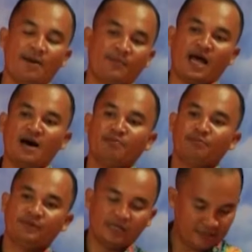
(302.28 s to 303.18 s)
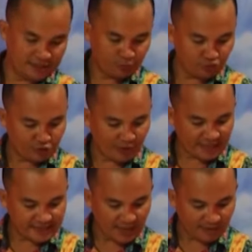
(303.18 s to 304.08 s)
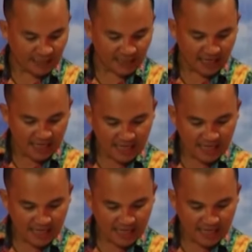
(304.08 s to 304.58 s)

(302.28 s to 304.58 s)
Abraham disebut sebagai sahabat Allah.